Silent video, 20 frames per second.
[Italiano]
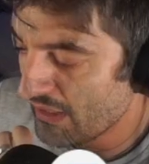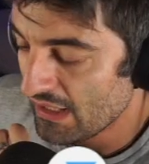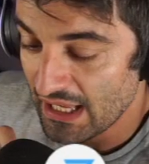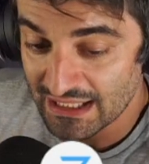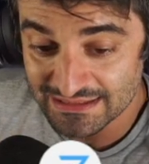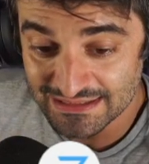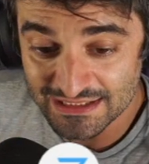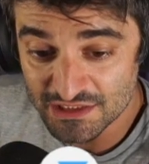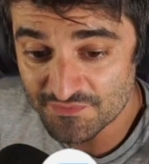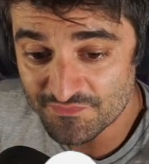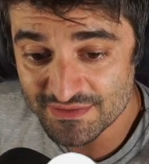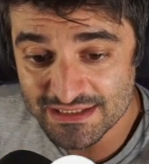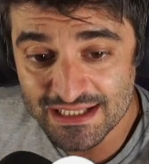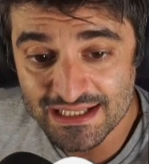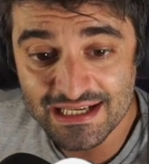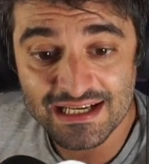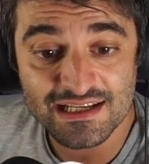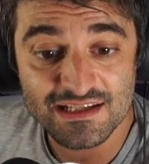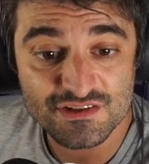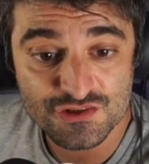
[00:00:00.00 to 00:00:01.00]
Andando a vedere
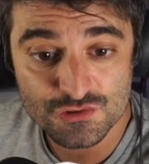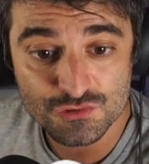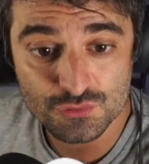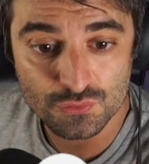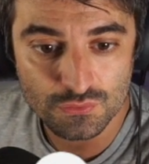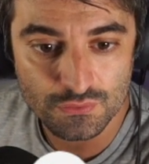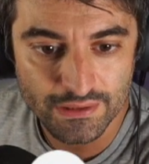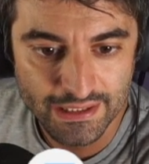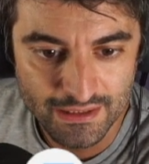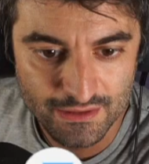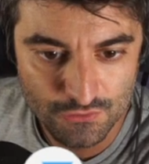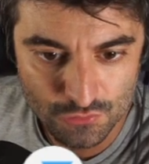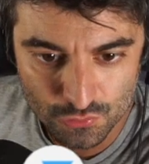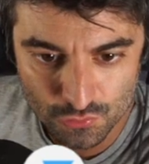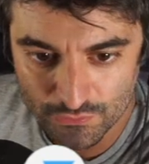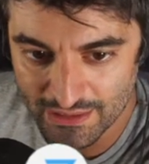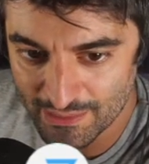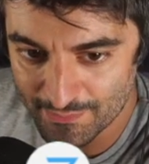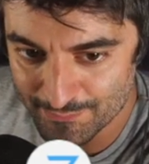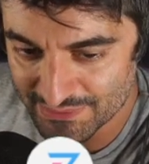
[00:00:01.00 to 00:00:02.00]
le sue
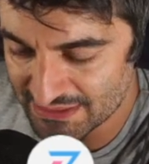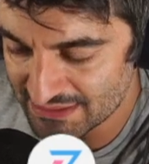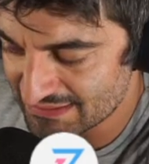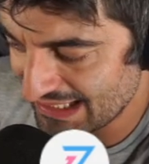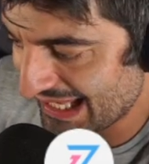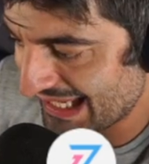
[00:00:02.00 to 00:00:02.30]
due abilità,